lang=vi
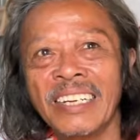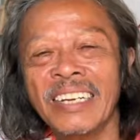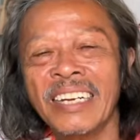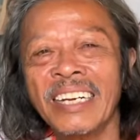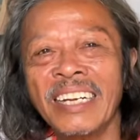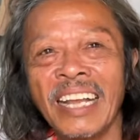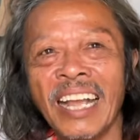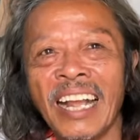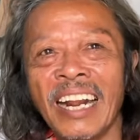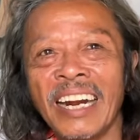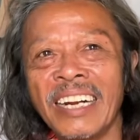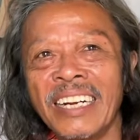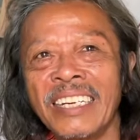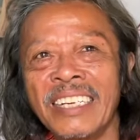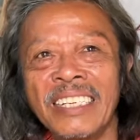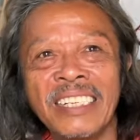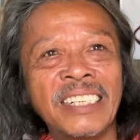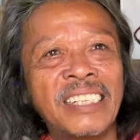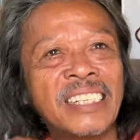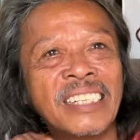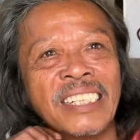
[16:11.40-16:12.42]
Đi nghe
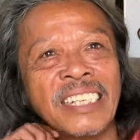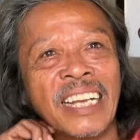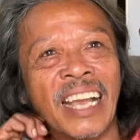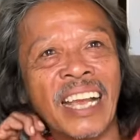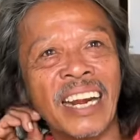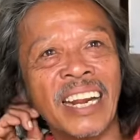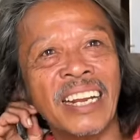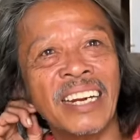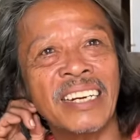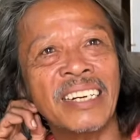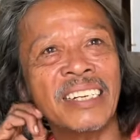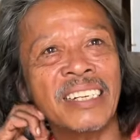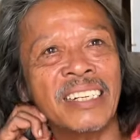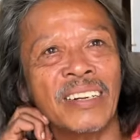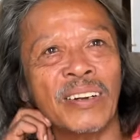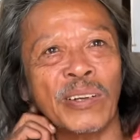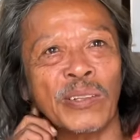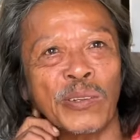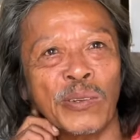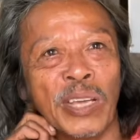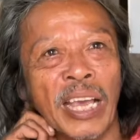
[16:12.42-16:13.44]
nó ghé đây nó
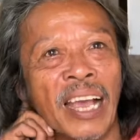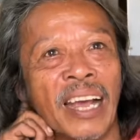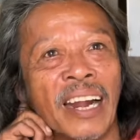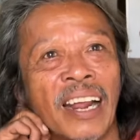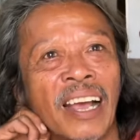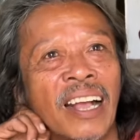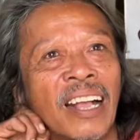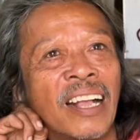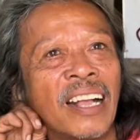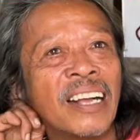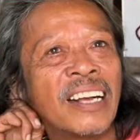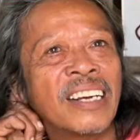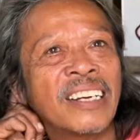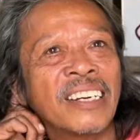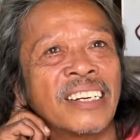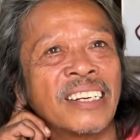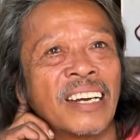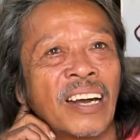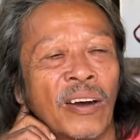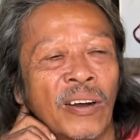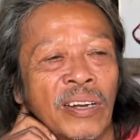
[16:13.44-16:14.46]
coi tôi vẽ đó.
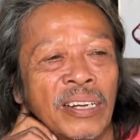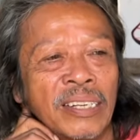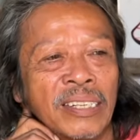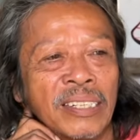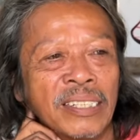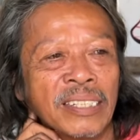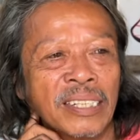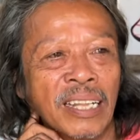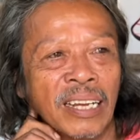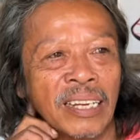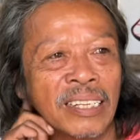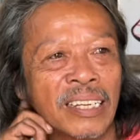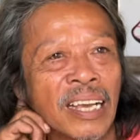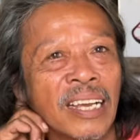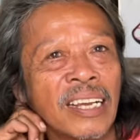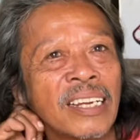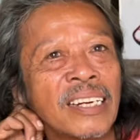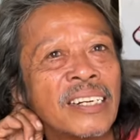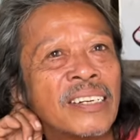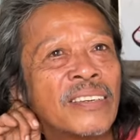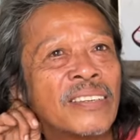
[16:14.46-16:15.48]
Dạ. hỏi nó tên
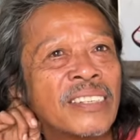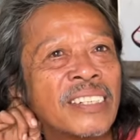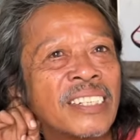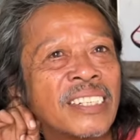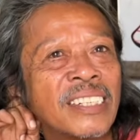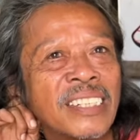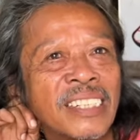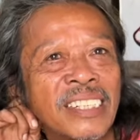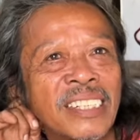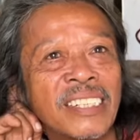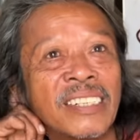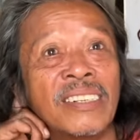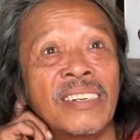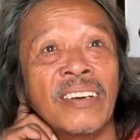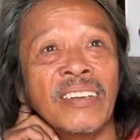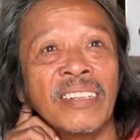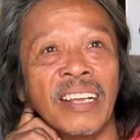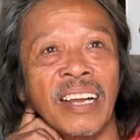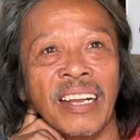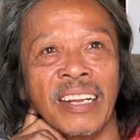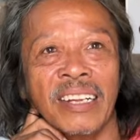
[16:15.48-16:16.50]
gì nó nó
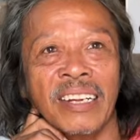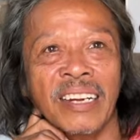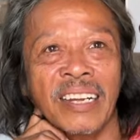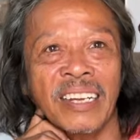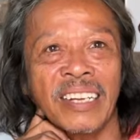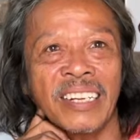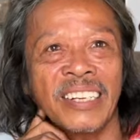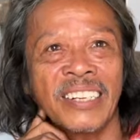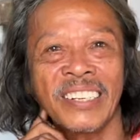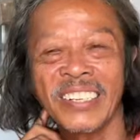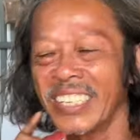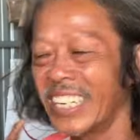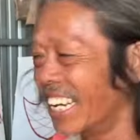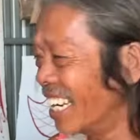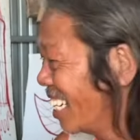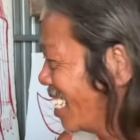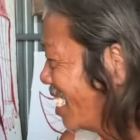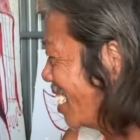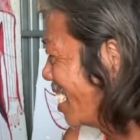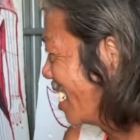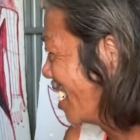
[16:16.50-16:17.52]
nói tên gì đó, cụ
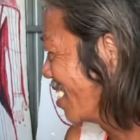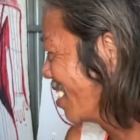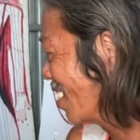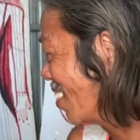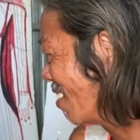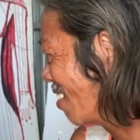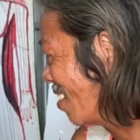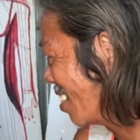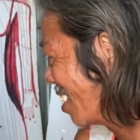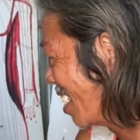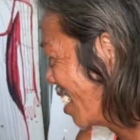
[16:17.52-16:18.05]
thể dạ. nó tên vô.